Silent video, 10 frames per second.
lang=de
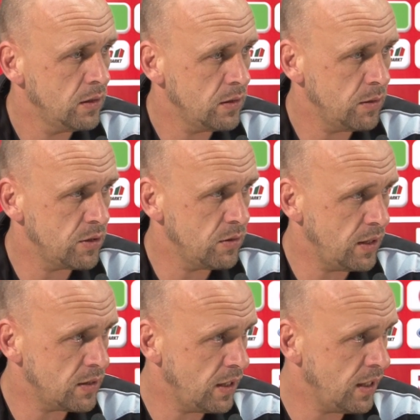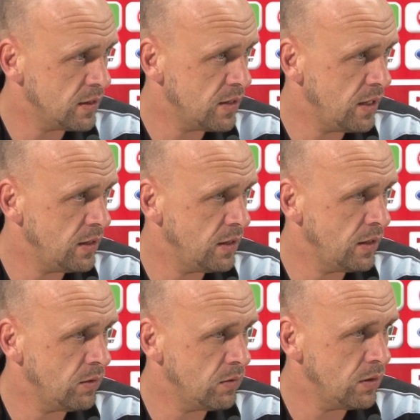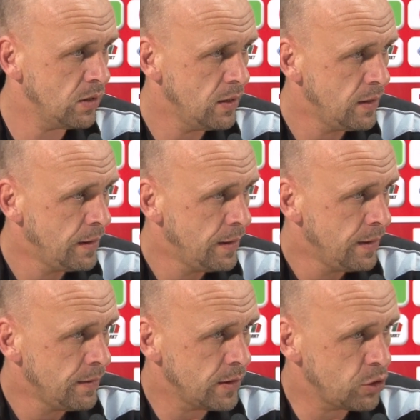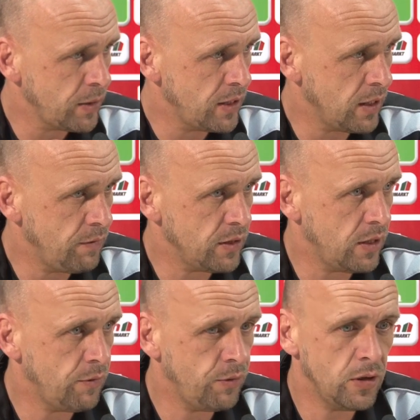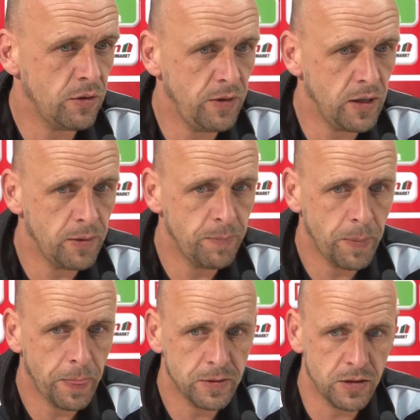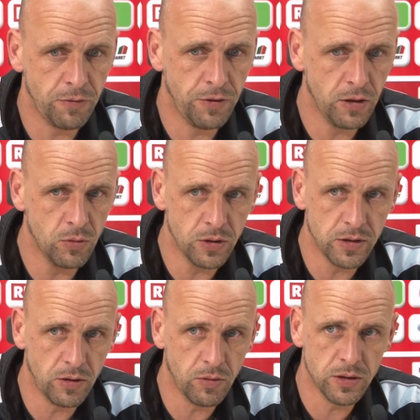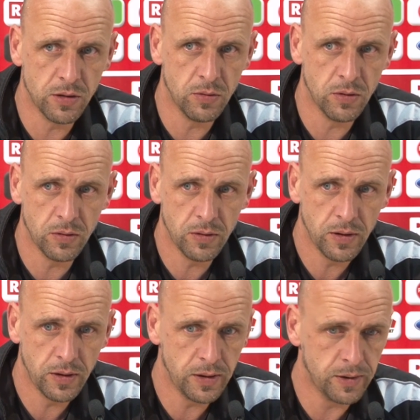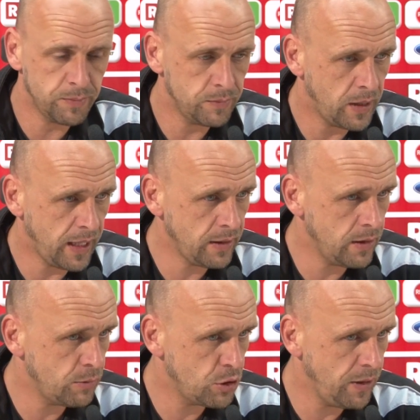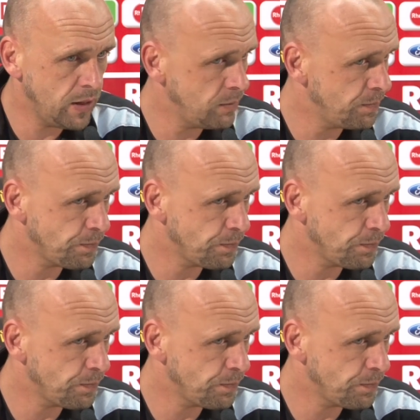Selbst zu Erstliga-Zeiten nicht. Und das spricht einfach dafür, dass wir sehr viele gute Situationen ähm, hatten im Spiel,